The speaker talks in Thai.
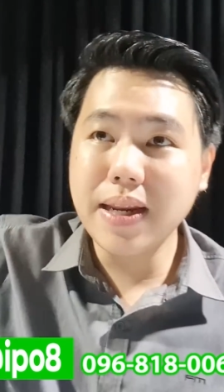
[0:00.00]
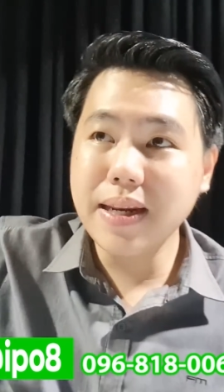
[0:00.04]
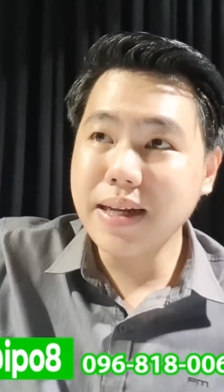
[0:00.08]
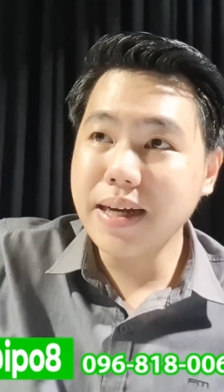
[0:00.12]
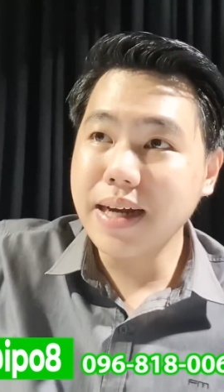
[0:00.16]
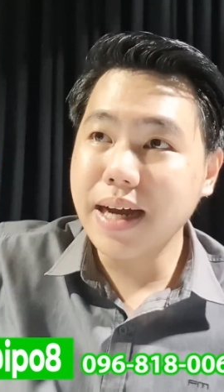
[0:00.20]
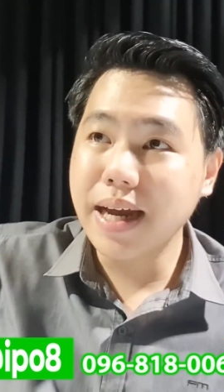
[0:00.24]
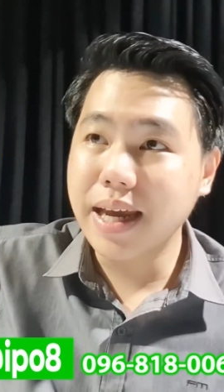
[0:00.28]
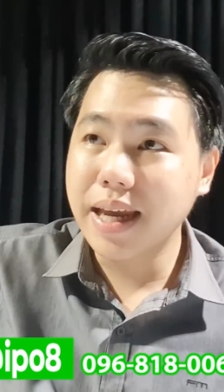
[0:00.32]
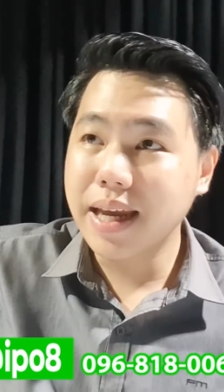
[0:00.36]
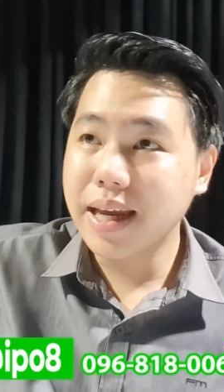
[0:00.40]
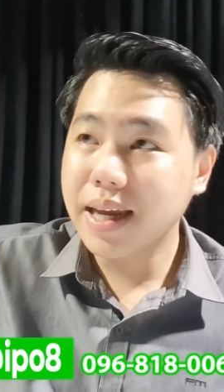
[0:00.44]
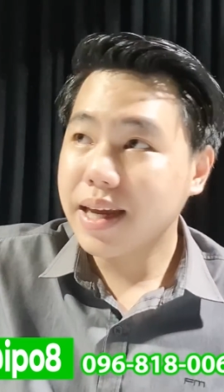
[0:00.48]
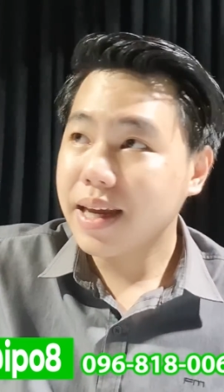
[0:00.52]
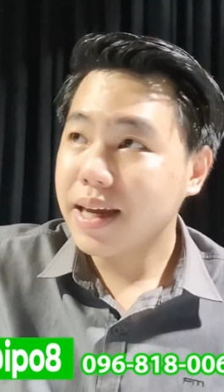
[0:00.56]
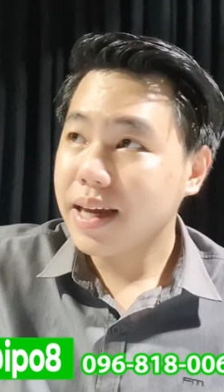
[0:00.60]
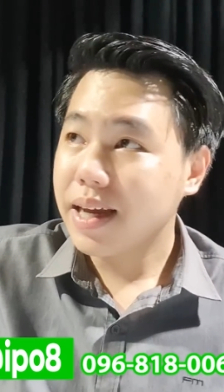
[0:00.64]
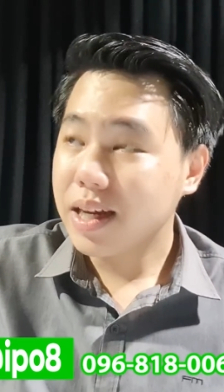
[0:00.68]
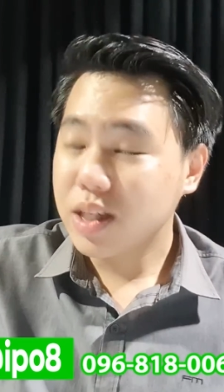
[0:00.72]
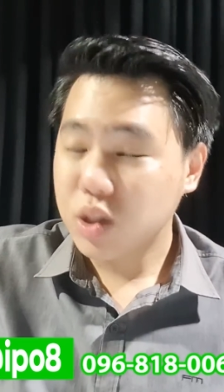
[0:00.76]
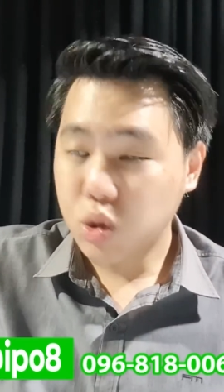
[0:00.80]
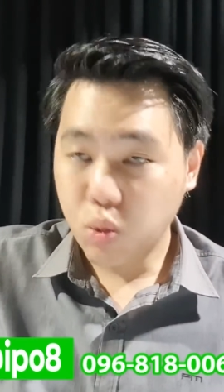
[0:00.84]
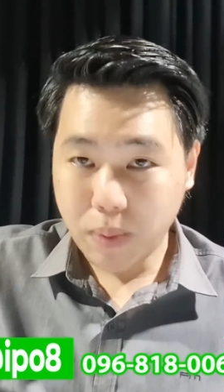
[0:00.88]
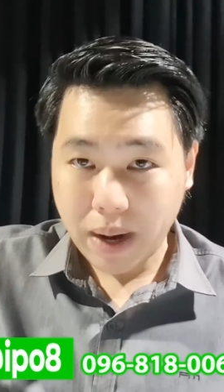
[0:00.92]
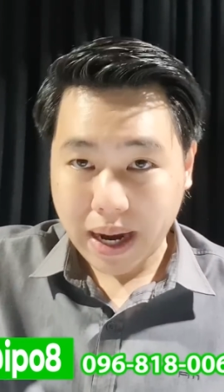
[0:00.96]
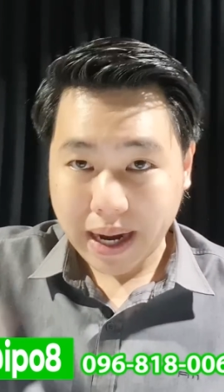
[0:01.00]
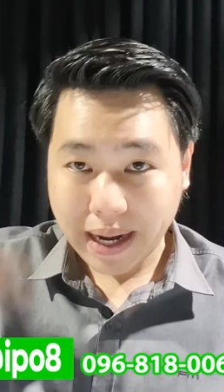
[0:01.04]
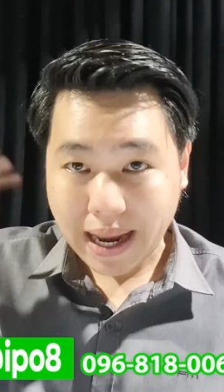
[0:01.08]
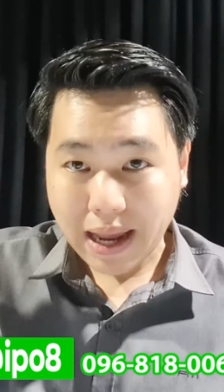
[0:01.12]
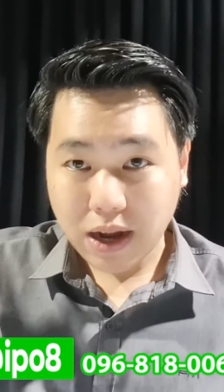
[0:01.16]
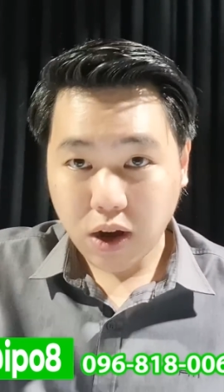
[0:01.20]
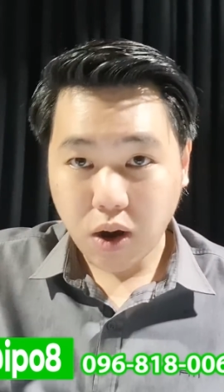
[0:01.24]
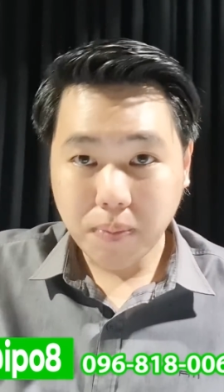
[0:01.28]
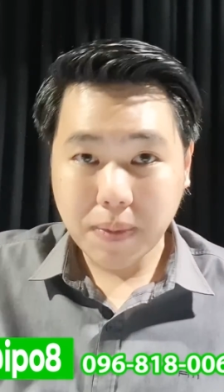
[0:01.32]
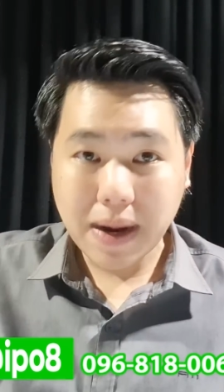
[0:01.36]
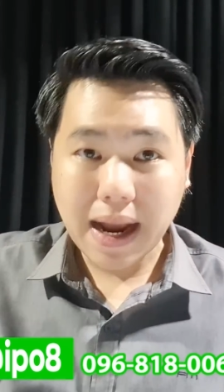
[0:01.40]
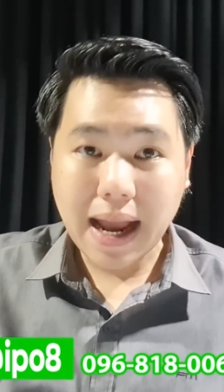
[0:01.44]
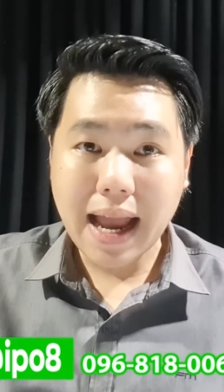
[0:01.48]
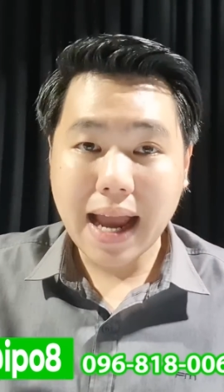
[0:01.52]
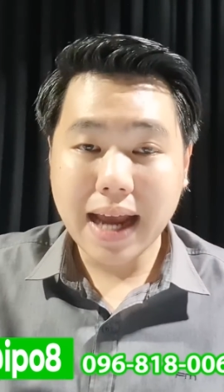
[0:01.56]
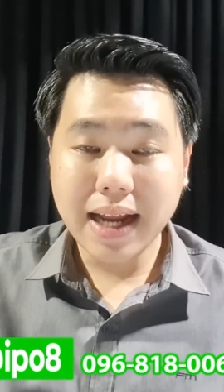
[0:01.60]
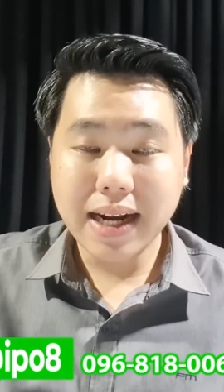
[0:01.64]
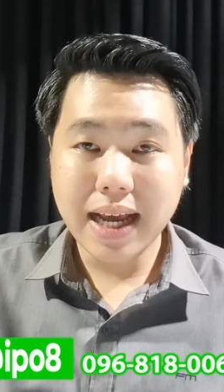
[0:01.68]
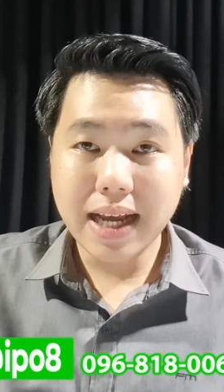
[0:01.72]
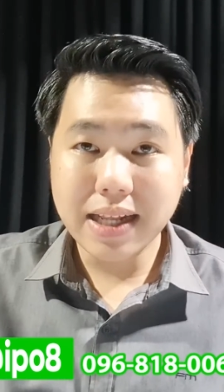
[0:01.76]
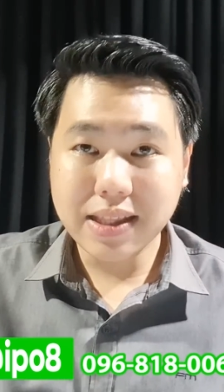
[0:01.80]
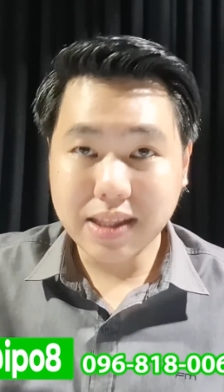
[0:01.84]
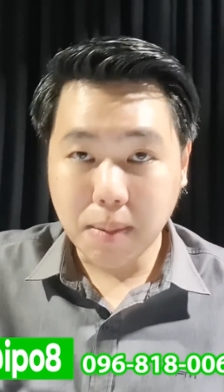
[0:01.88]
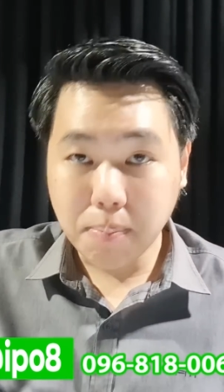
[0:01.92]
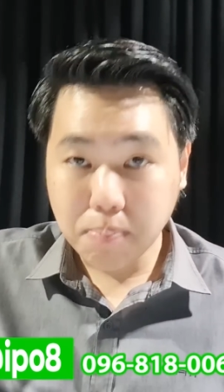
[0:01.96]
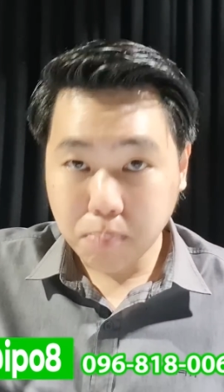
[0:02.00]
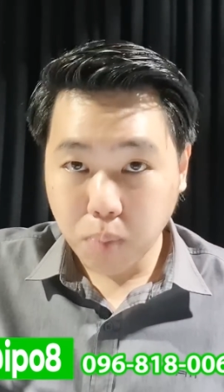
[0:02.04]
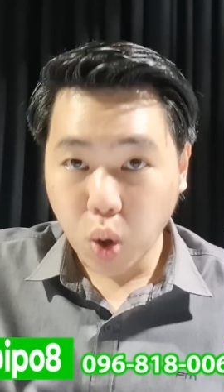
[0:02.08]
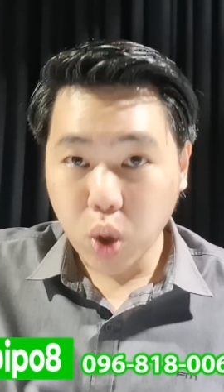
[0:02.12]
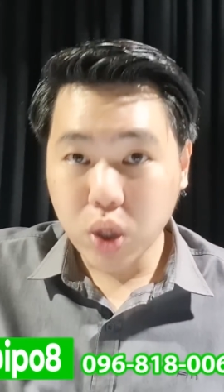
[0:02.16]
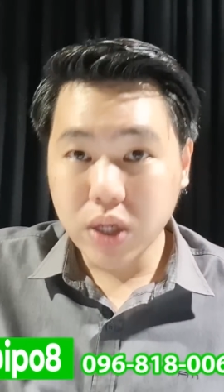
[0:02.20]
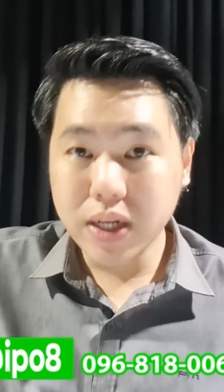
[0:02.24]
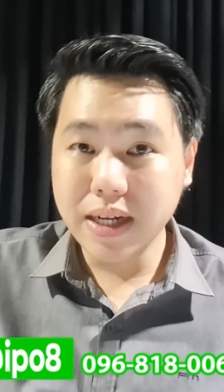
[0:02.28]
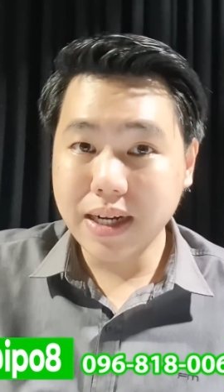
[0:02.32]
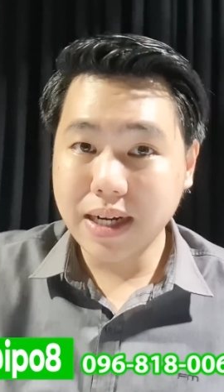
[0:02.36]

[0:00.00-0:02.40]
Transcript: เรื่อยๆถูกไหมแค่รอบข้างนะตำบล